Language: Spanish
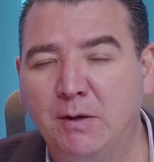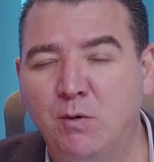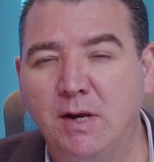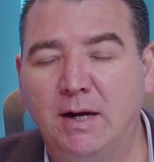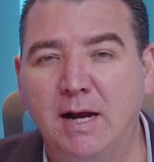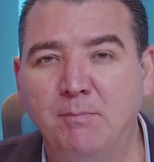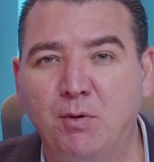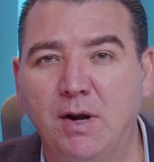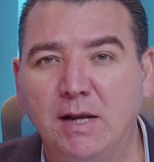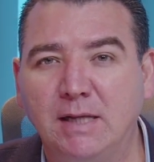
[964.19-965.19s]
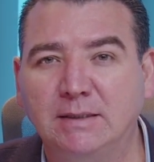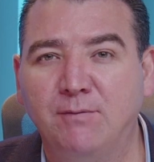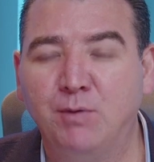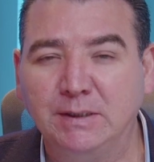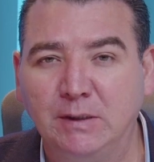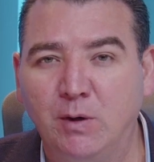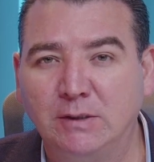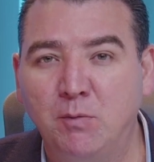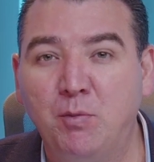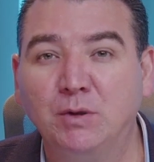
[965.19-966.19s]
de Culiacán por la Alianza Fuerza y
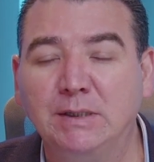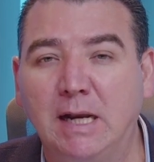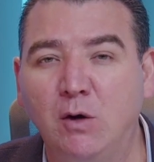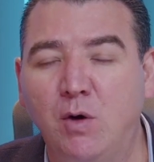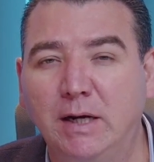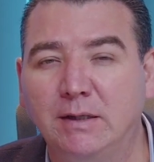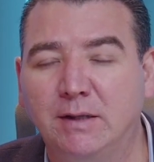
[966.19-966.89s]
Corazón por Sinaloa.